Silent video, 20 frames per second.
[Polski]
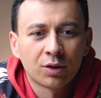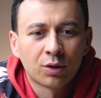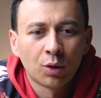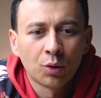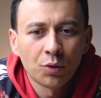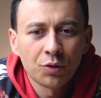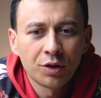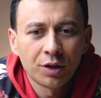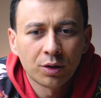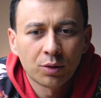Do
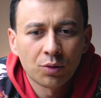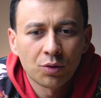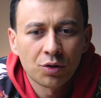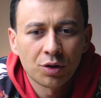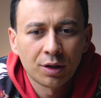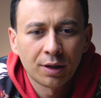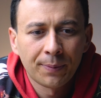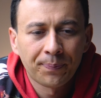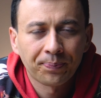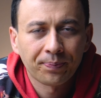ludzi,
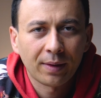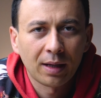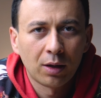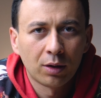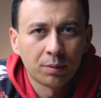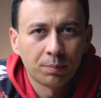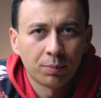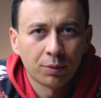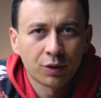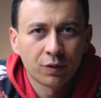którzy
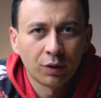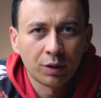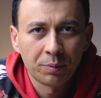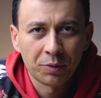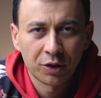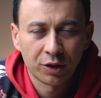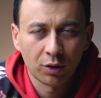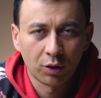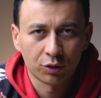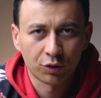pozwoli mi
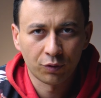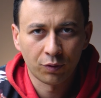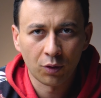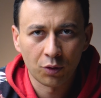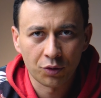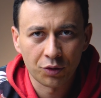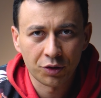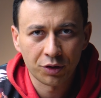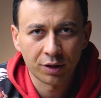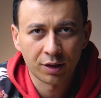się
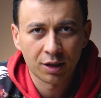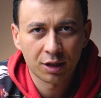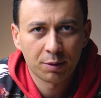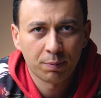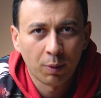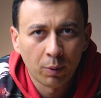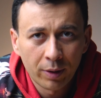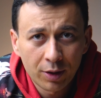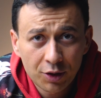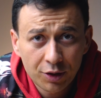otworzyć i też
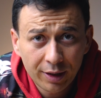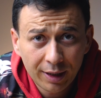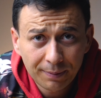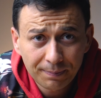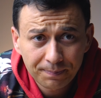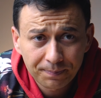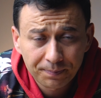społecznie,